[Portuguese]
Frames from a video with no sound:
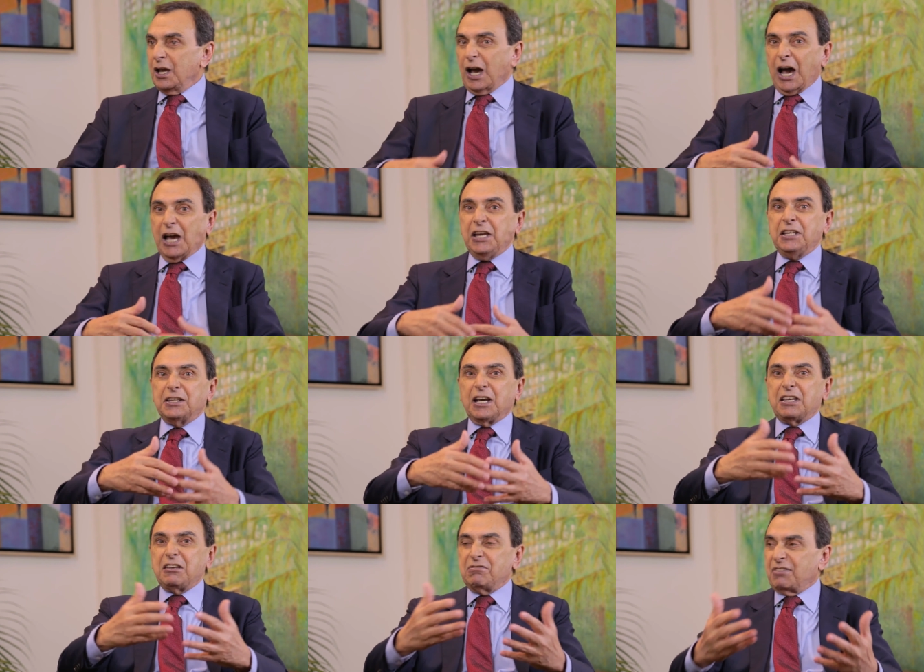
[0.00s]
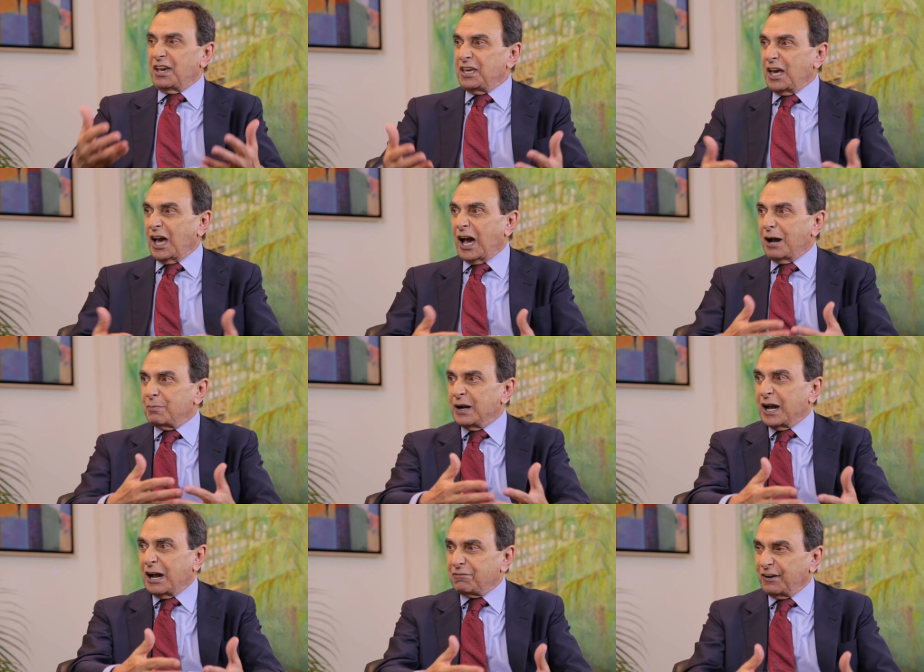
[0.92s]
ainda que venha a,
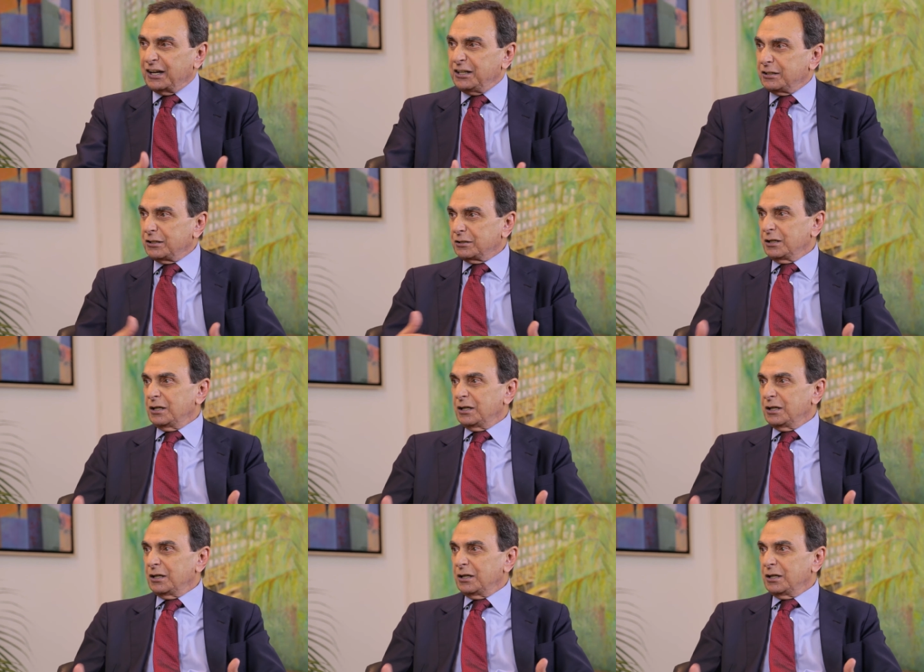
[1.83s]
a falir,